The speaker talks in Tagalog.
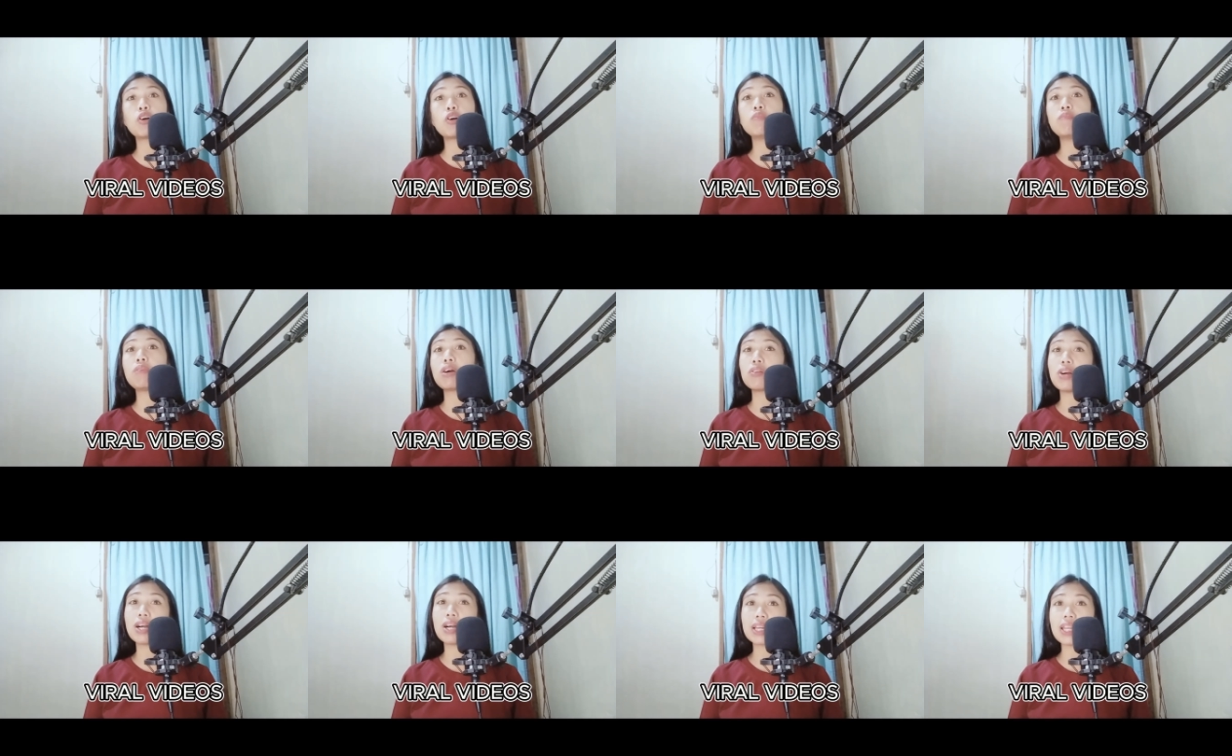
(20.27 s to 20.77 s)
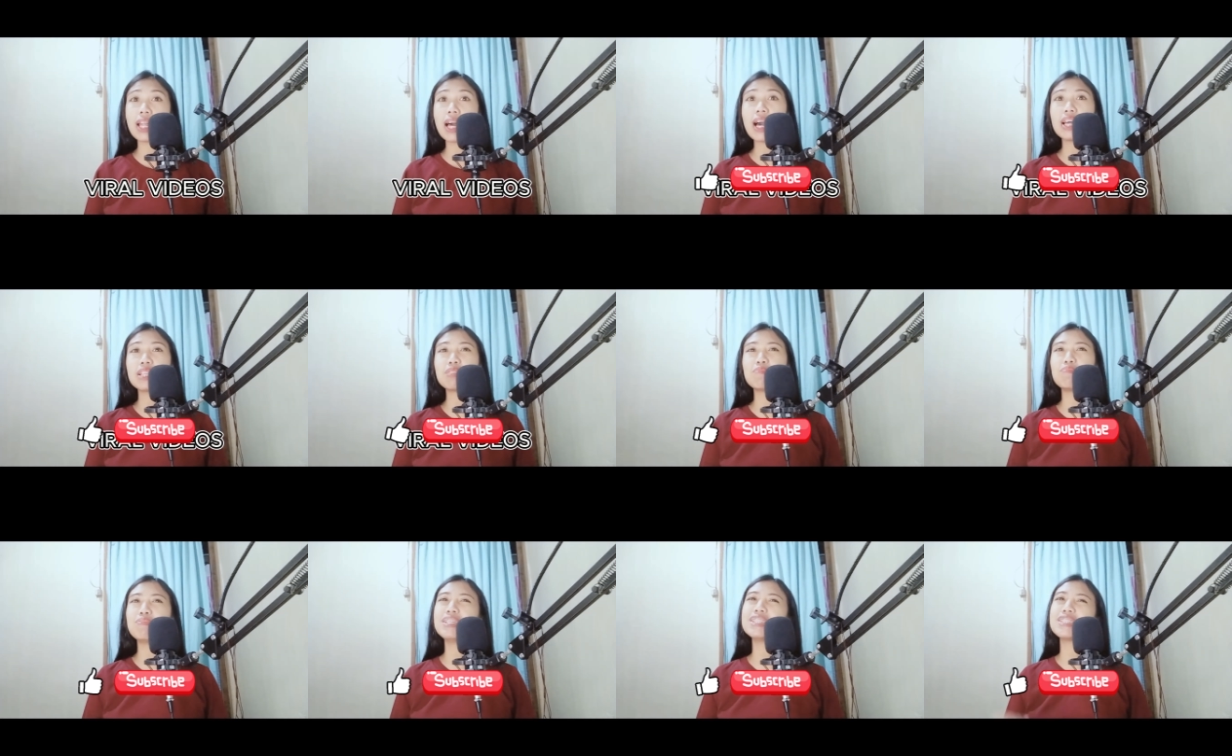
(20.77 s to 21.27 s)
Pero bago ang
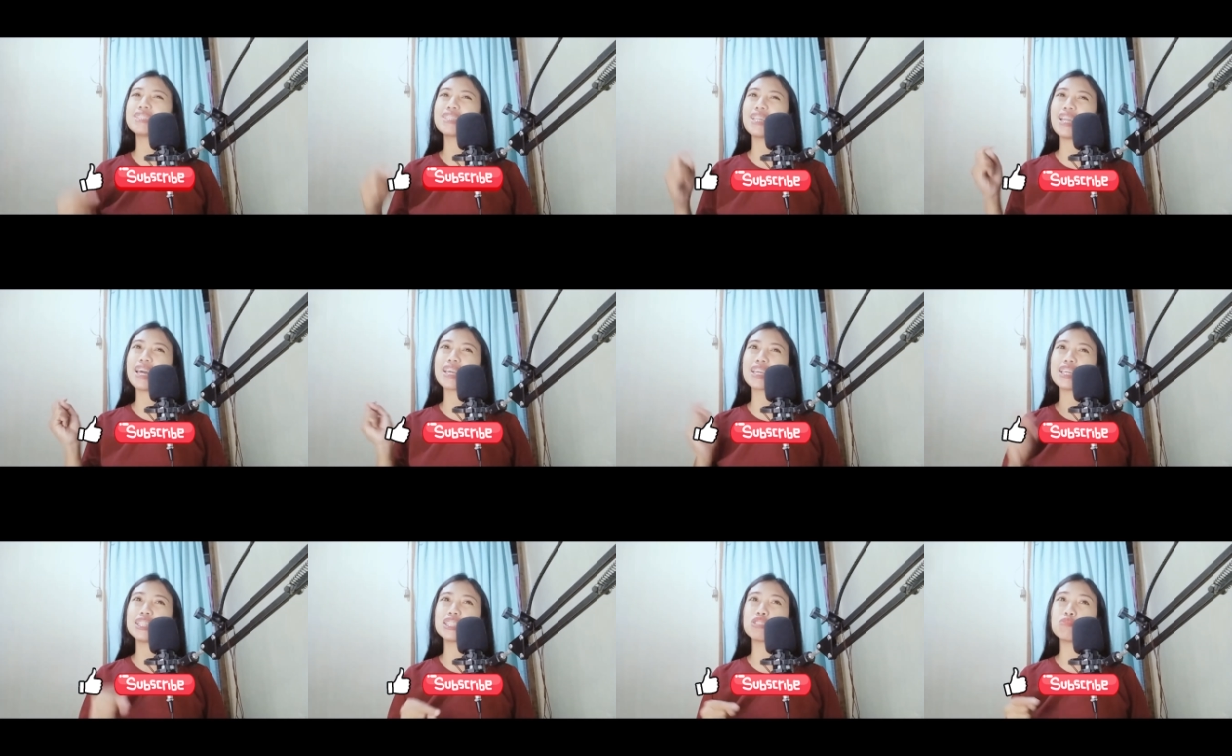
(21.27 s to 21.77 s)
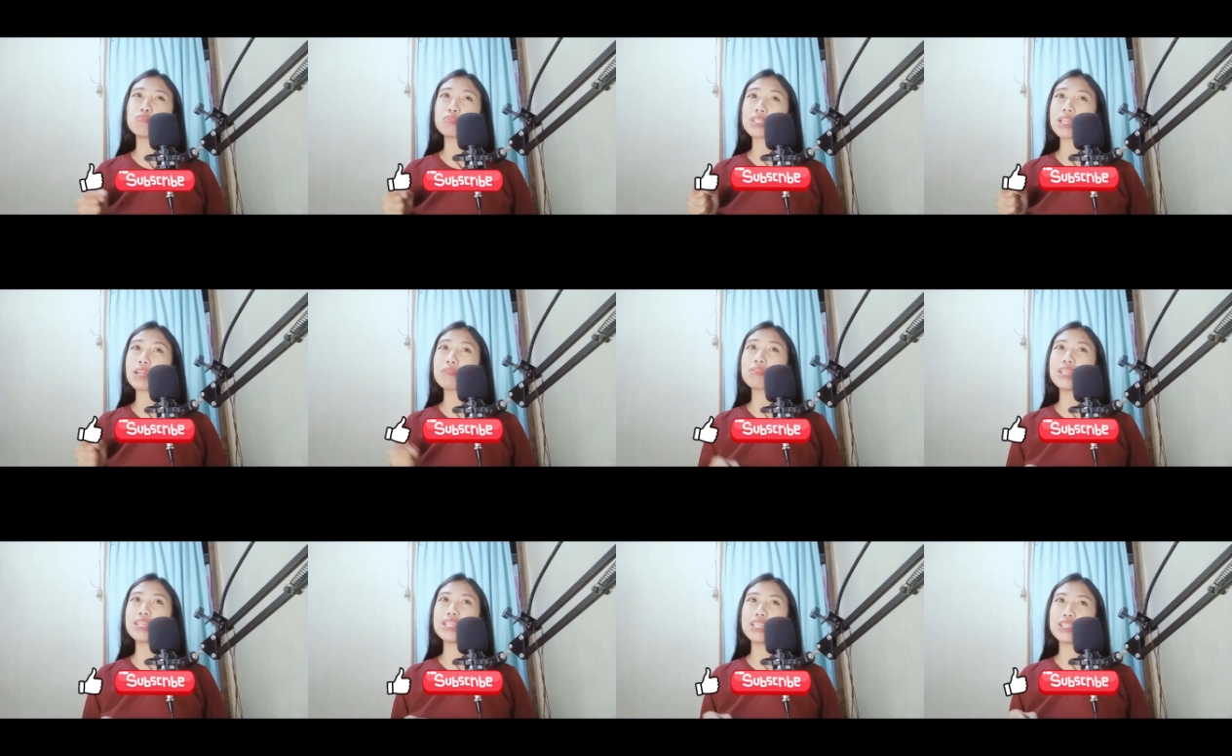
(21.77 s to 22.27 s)
lahat, please like and
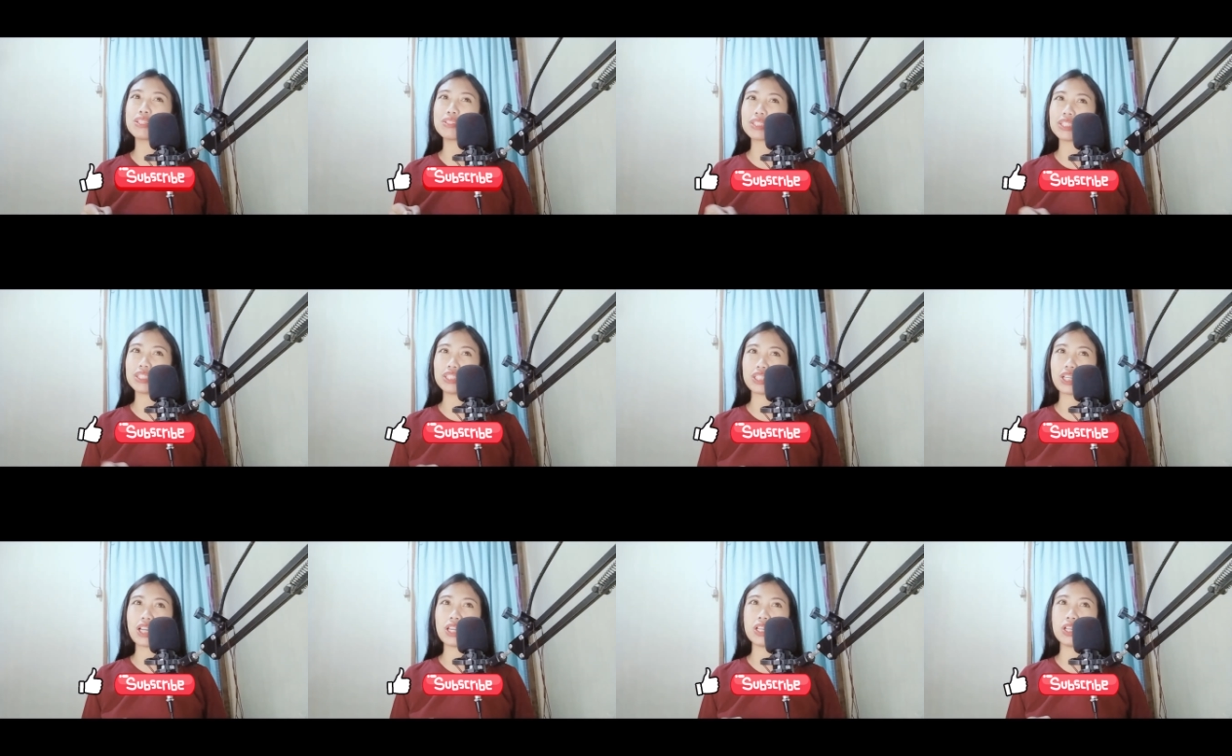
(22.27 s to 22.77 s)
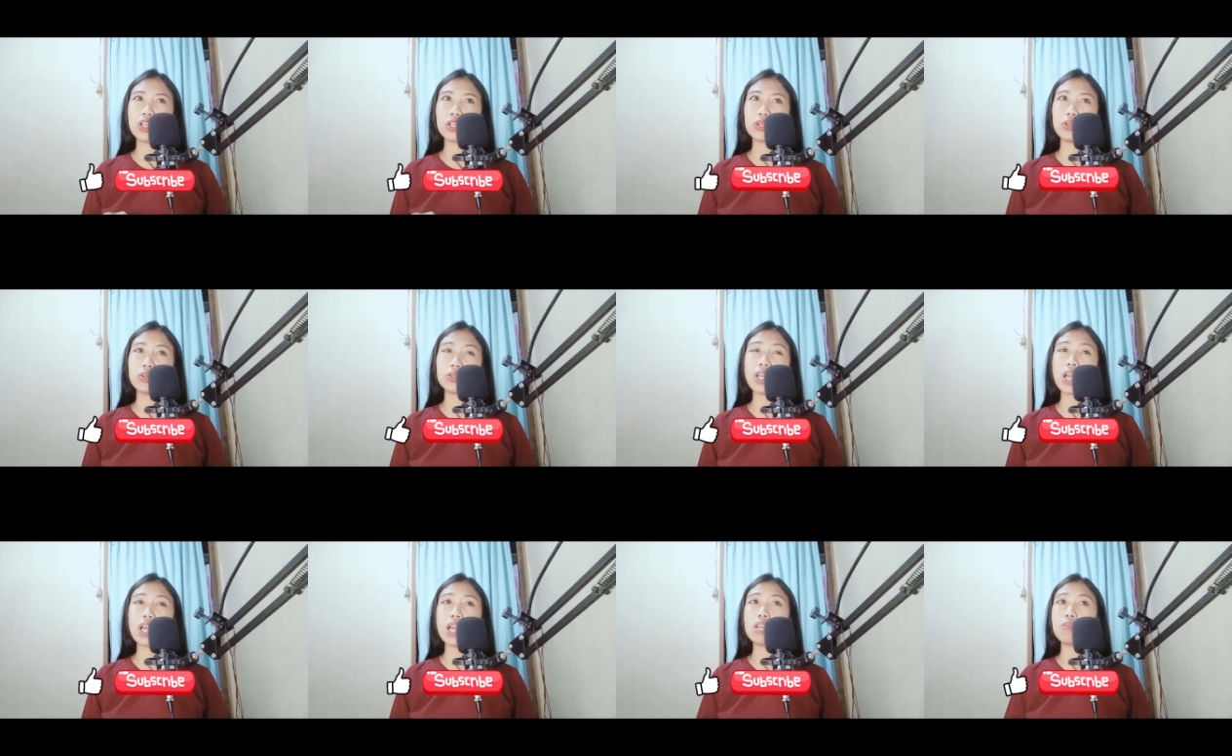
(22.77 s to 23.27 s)
subscribe ka dito sa channel
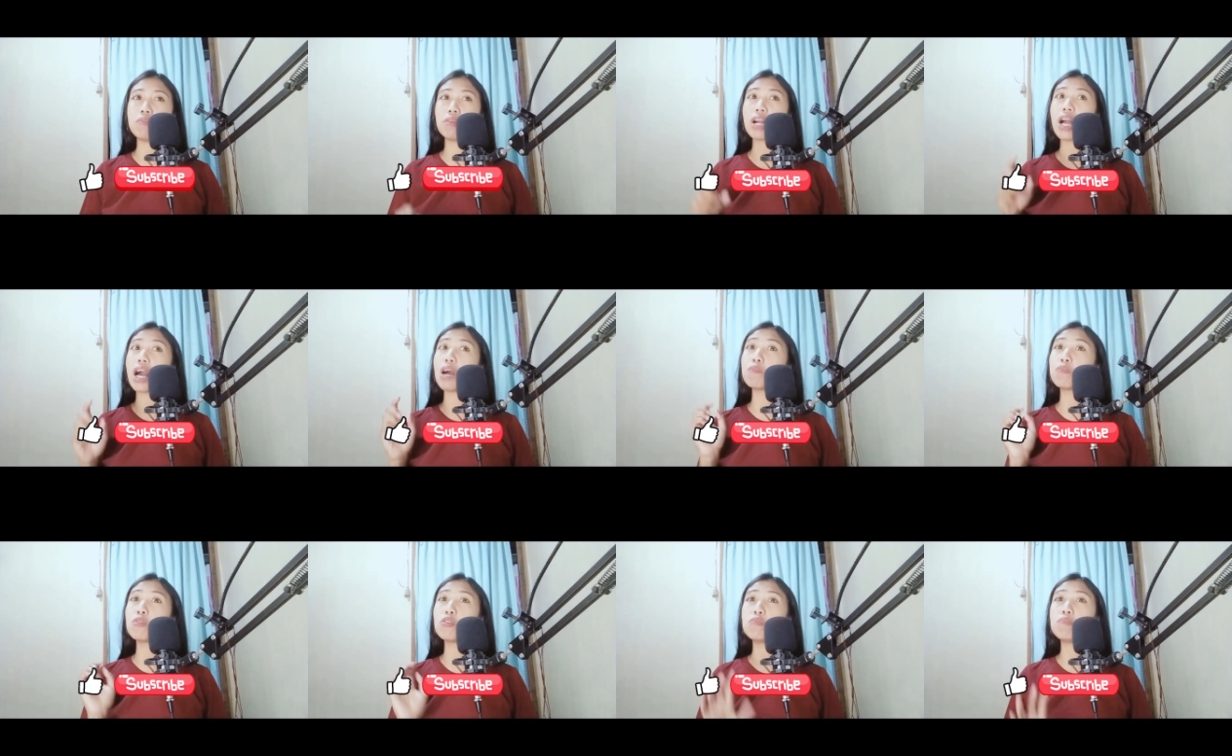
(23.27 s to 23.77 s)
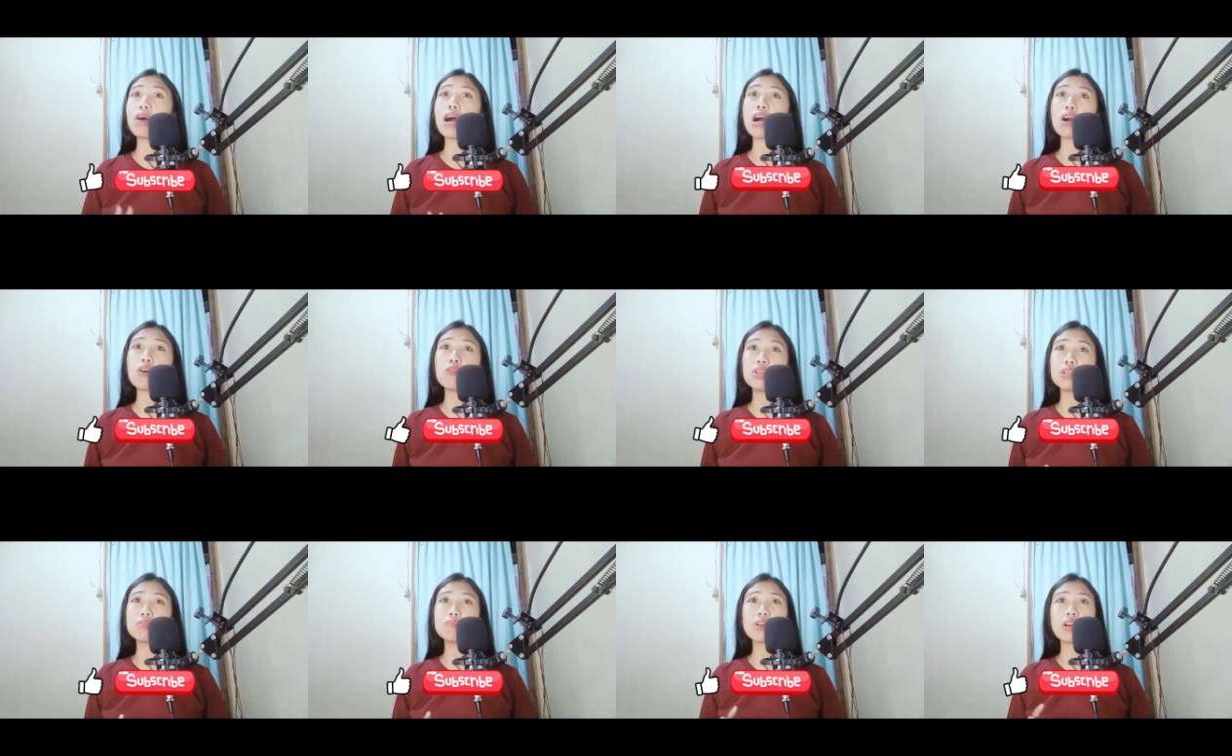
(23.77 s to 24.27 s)
ko dahil mag-upload
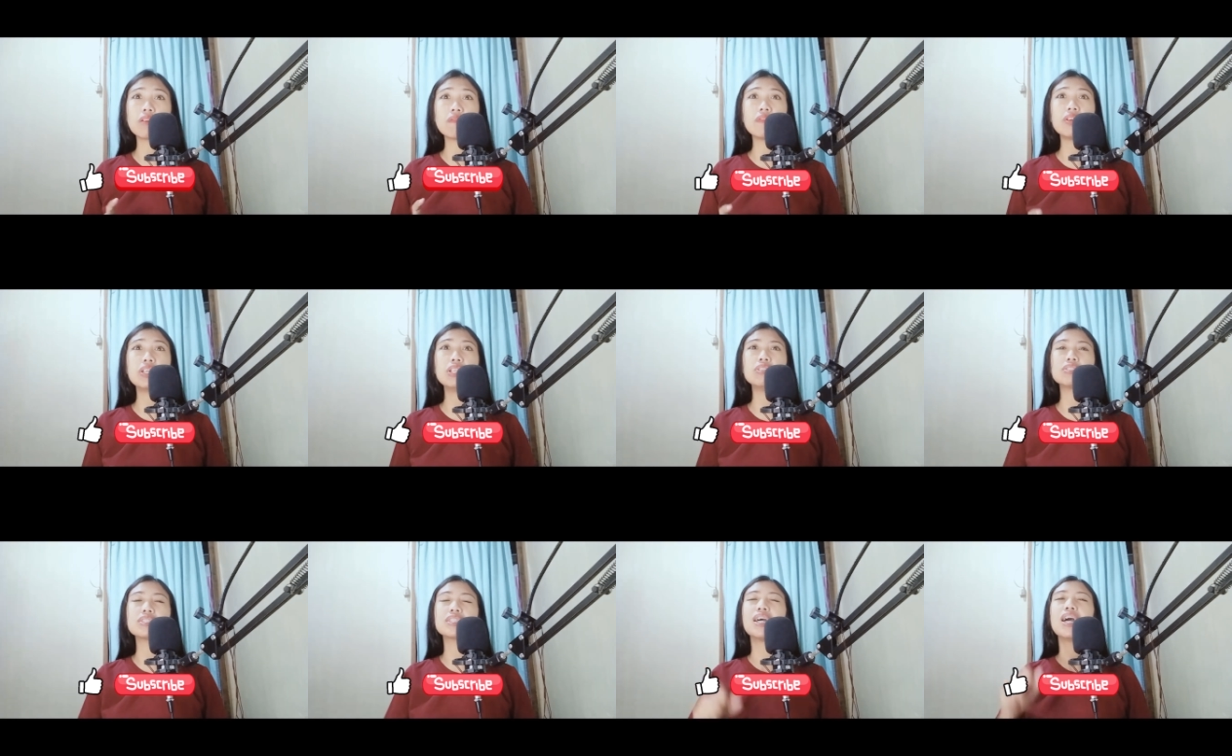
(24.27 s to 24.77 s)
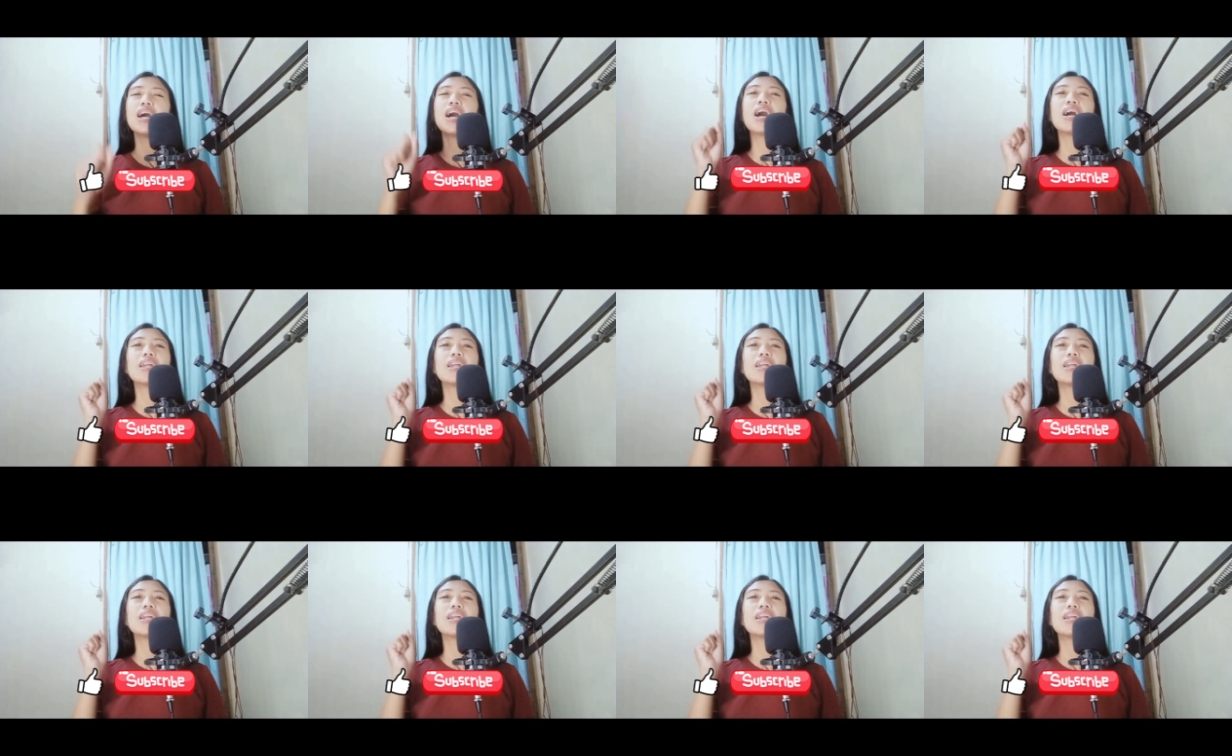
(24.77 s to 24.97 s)
pa ako ng mga videos